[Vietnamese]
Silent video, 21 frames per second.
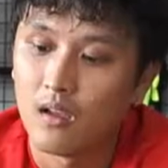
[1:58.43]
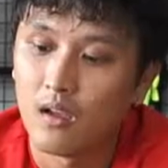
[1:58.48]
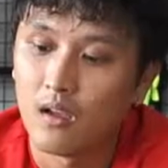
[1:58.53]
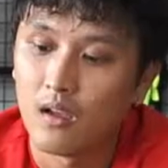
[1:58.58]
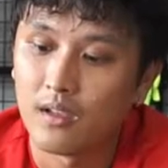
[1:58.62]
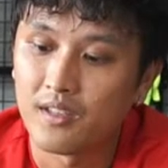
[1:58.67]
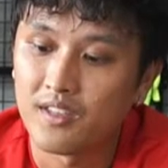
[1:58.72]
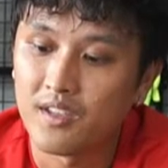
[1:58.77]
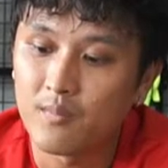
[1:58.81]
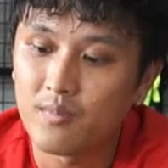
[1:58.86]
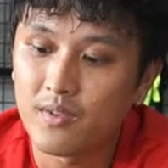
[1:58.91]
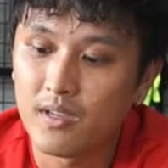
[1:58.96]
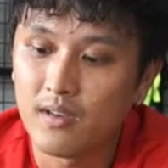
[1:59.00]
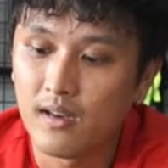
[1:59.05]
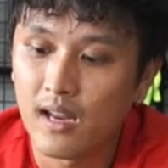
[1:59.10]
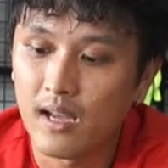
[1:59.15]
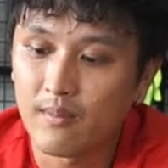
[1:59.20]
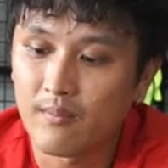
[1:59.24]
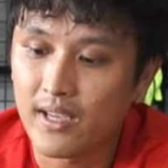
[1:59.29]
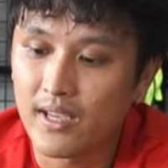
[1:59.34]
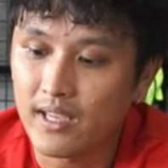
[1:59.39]
à, giống như
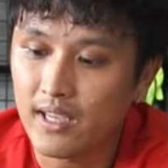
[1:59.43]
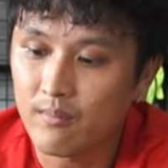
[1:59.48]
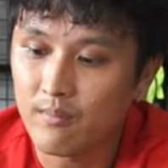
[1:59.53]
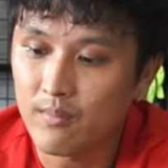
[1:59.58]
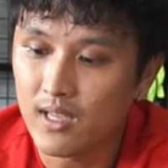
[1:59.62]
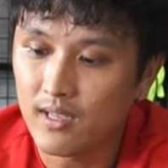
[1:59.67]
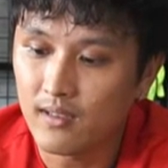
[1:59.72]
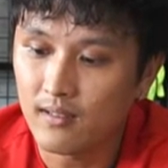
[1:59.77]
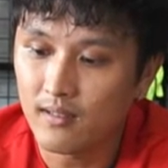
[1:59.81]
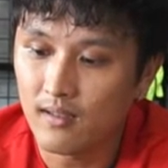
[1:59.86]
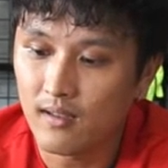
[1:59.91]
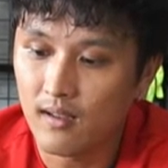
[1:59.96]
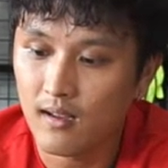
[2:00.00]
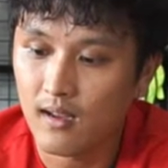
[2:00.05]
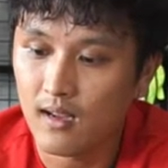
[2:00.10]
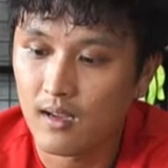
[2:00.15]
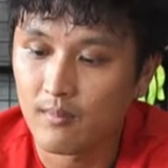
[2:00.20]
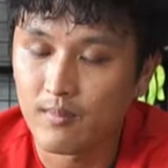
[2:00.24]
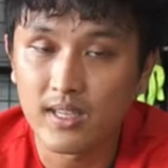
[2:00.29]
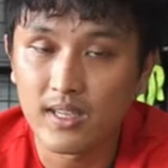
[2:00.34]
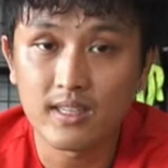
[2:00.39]
là mấy cái miếng
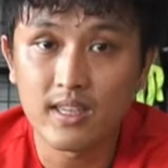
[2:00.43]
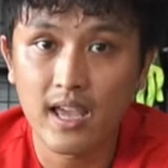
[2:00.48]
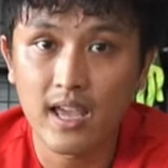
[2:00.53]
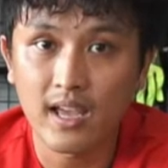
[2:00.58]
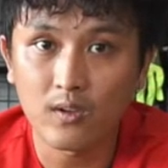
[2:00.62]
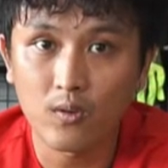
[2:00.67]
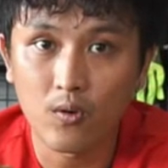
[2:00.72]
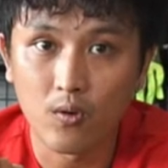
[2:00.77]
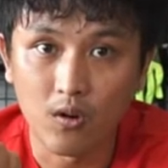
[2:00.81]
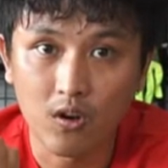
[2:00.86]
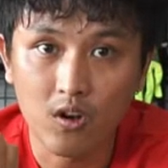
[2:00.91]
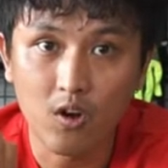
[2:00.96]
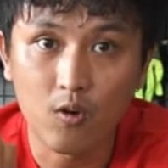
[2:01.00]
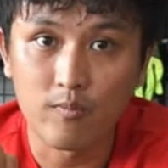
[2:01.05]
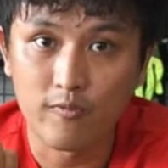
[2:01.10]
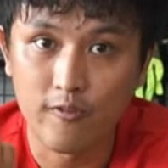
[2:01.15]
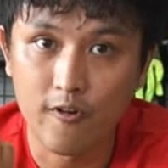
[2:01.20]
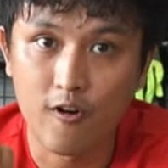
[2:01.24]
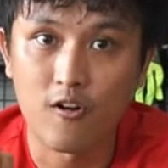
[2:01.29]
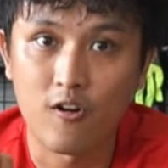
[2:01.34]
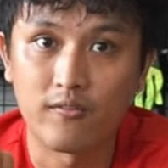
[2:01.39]
uh, miếng dán của
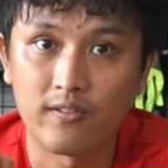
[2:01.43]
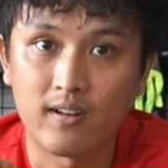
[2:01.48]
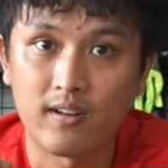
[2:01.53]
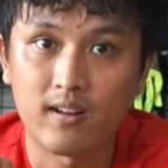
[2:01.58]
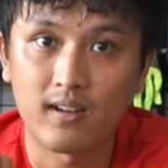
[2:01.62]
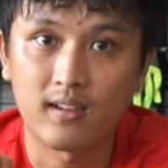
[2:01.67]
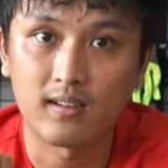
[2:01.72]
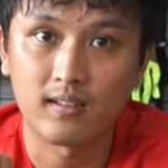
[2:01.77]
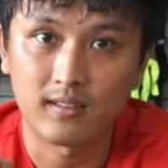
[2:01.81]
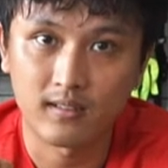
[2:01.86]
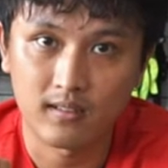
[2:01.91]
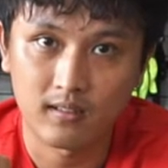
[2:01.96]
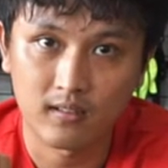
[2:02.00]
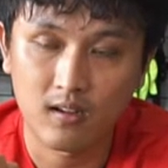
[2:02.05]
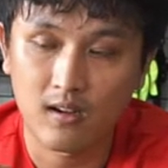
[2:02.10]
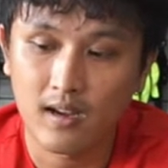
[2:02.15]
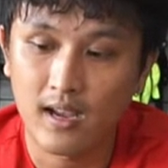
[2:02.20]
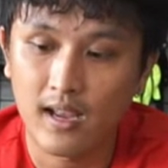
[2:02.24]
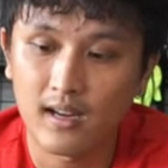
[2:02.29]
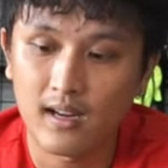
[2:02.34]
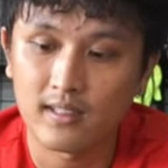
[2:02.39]
GoPro vậy đó
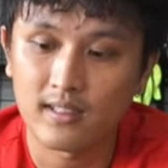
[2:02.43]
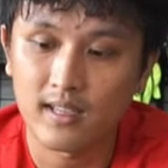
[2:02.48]
nó khá là